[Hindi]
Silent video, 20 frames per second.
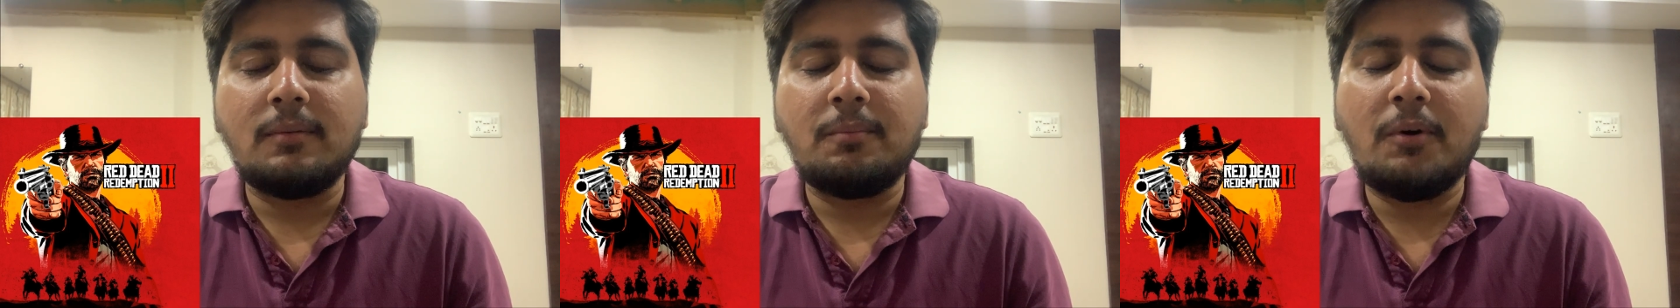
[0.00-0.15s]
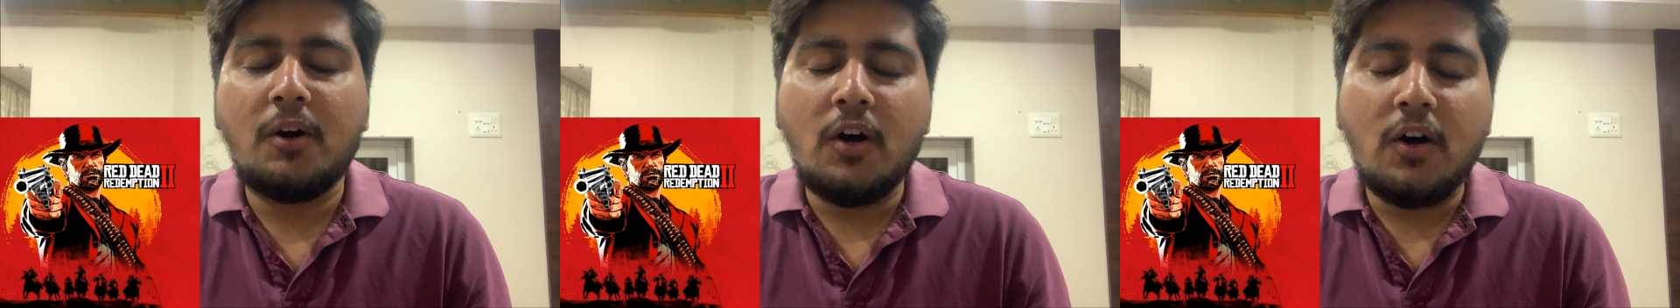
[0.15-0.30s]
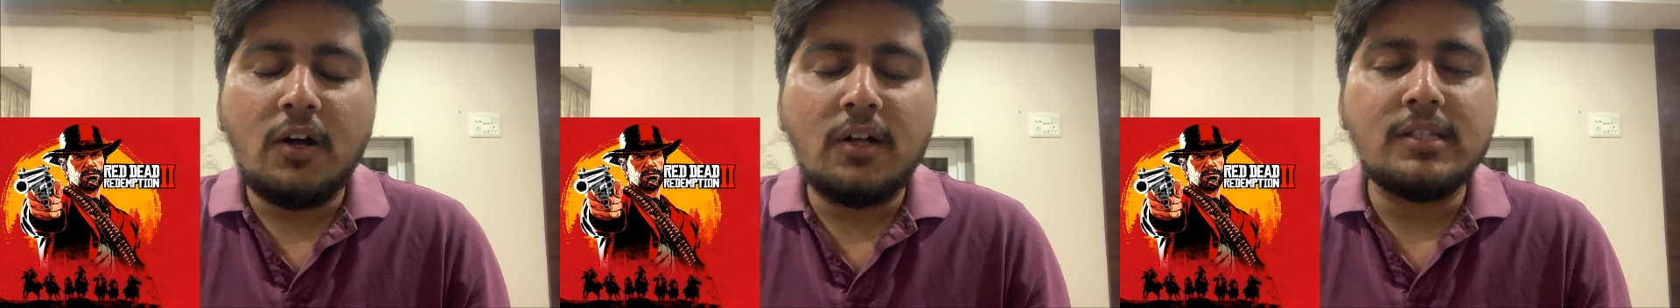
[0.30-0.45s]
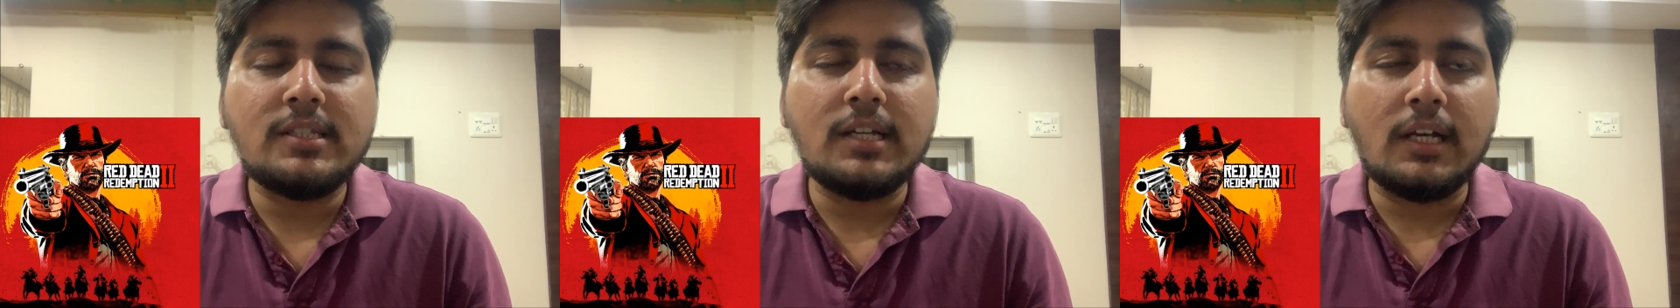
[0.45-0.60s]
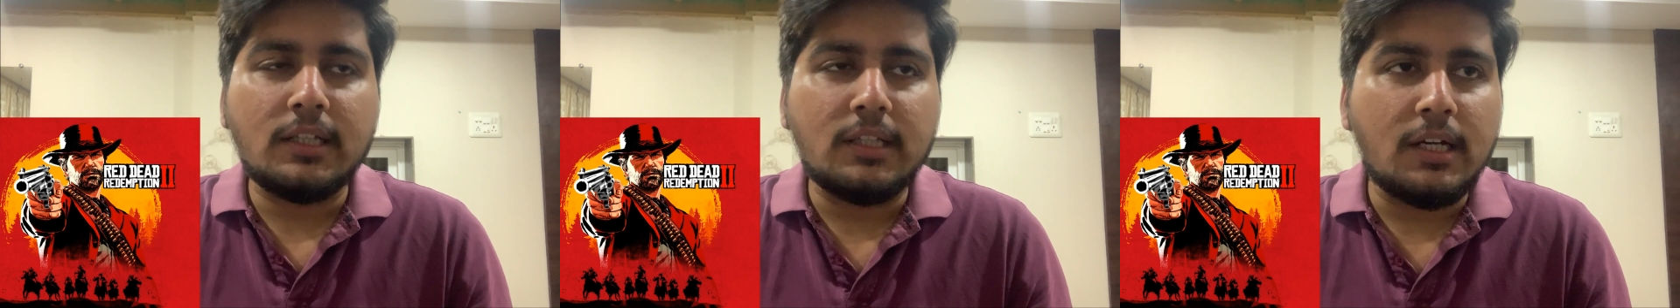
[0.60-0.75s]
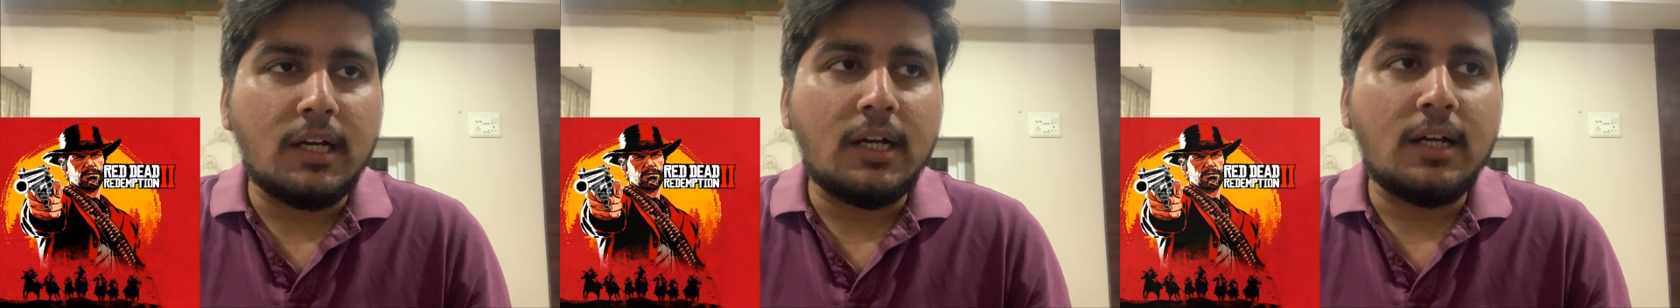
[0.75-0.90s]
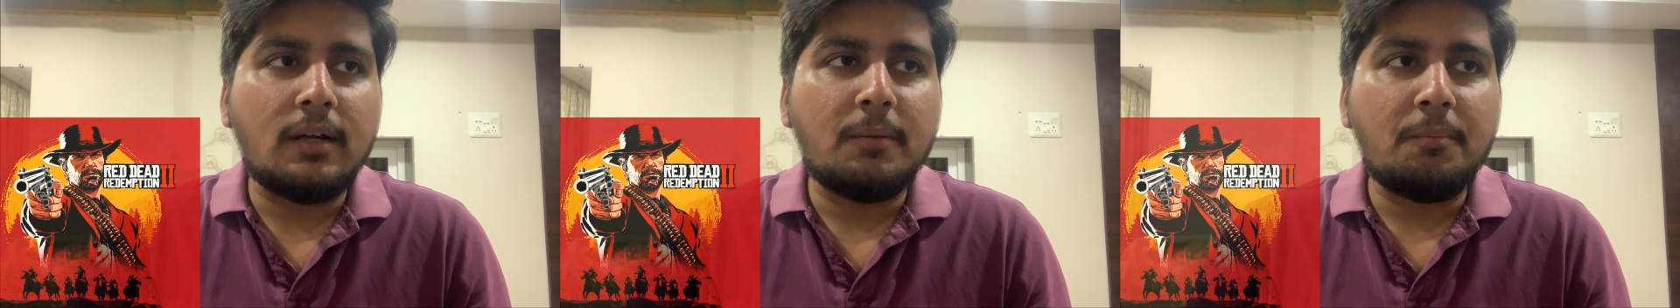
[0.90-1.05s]
बहुत ज़्यादा
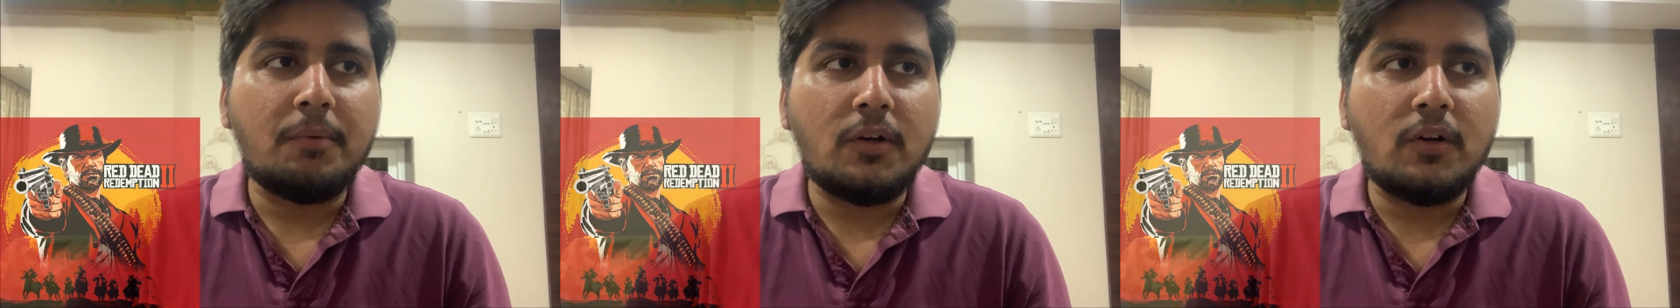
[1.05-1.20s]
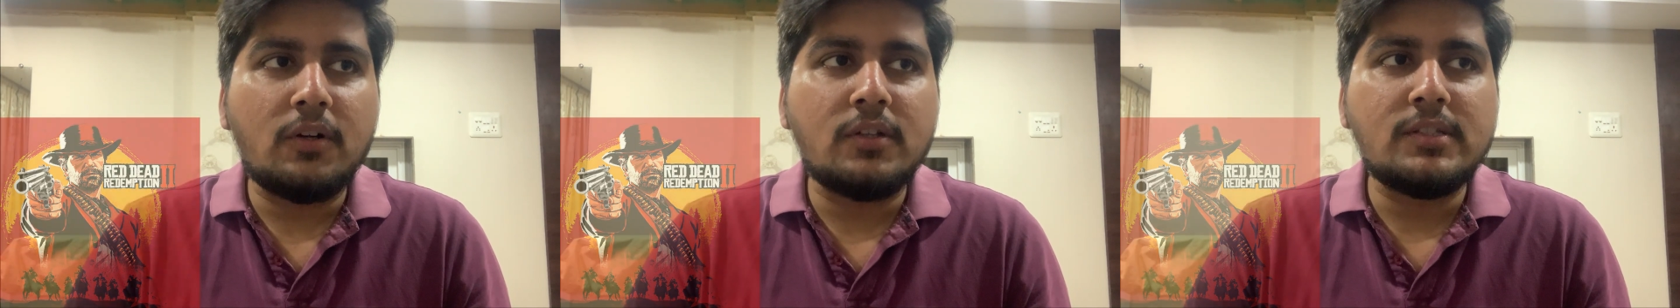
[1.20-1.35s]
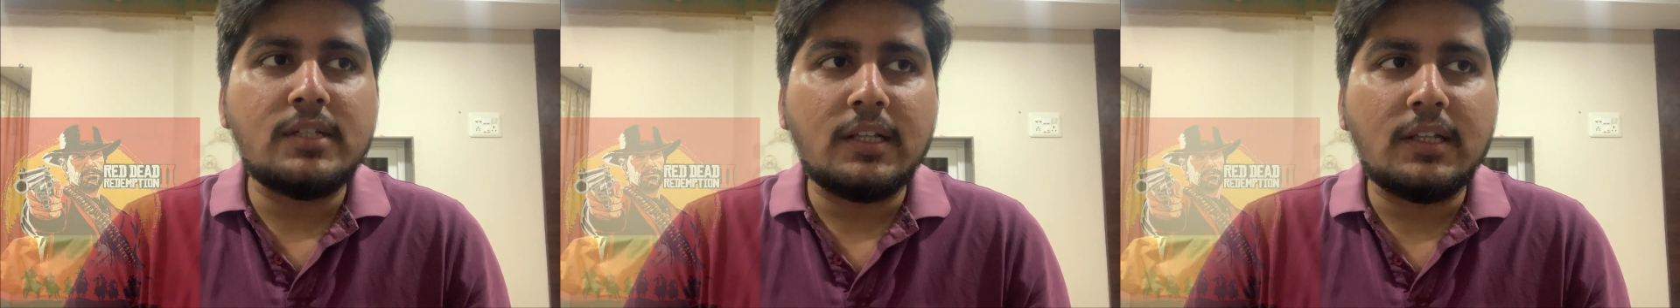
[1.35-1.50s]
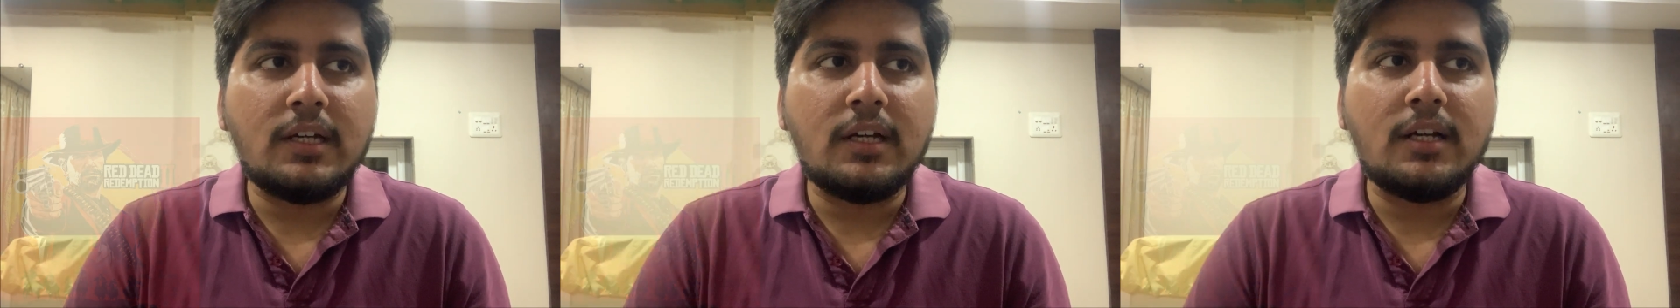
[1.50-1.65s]
बहुत ज़्यादा